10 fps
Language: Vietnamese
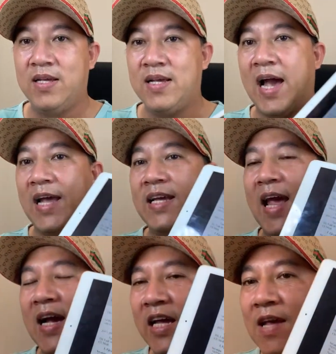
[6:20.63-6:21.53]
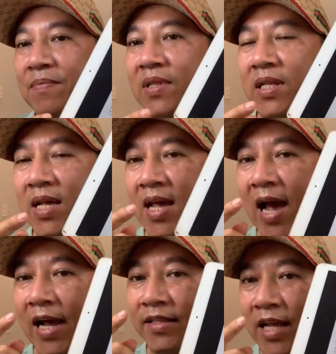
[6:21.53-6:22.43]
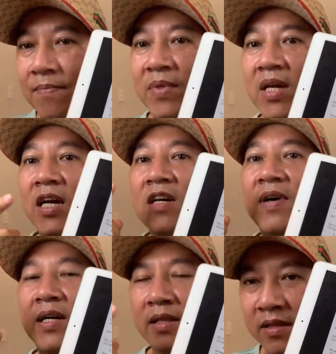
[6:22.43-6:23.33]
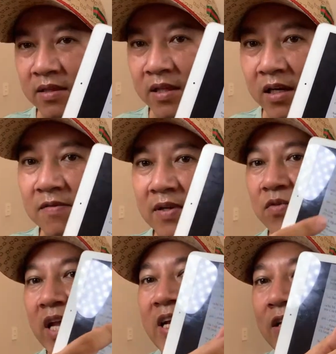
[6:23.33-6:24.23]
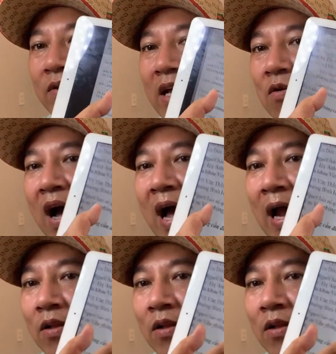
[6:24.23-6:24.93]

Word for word: Hãy gán kiếm, hãy tìm chứng cứ vật chứ, và tôi chỉ cái chỗ này hoài.